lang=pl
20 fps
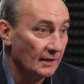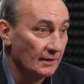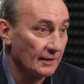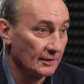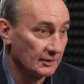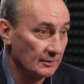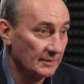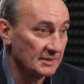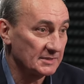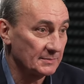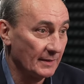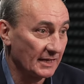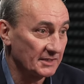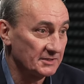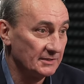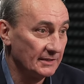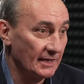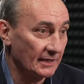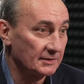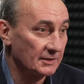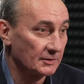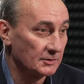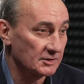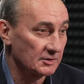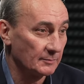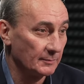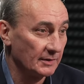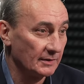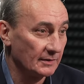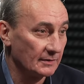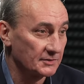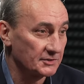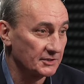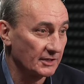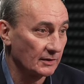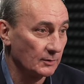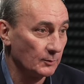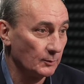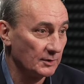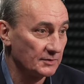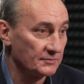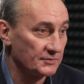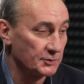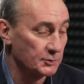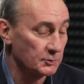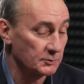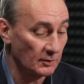Natomiast Marcin, jak ty to sobie szeregujesz w życiu?